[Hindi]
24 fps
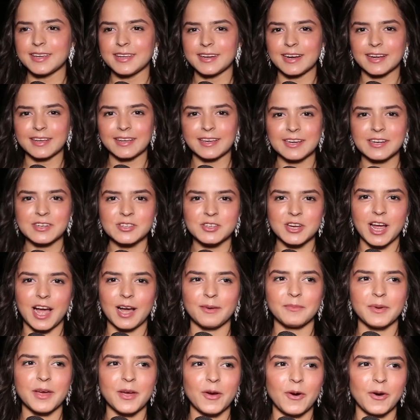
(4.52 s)
ही रंगीन
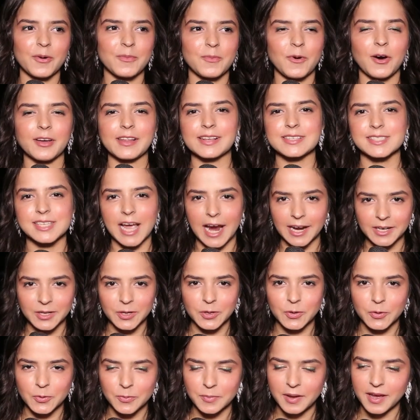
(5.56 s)
शाम है और बहुत
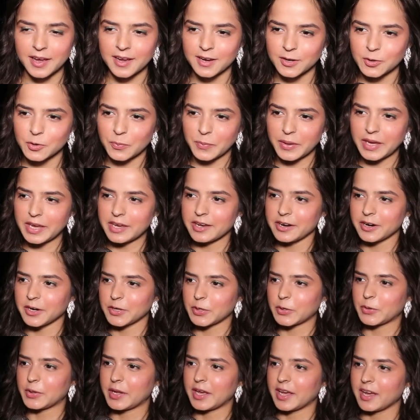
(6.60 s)
एक्साइटेड हूँ मैं टू बी हेयर
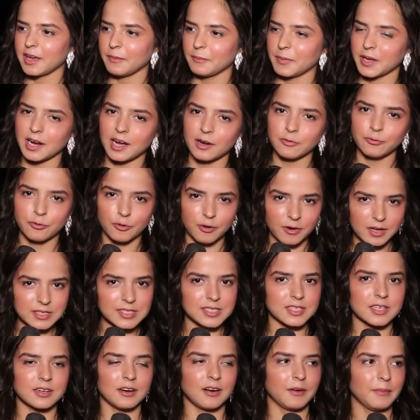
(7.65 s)
टुडे मेरा
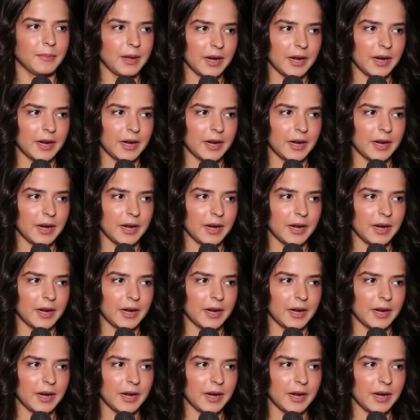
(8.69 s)
फर्स्ट uh,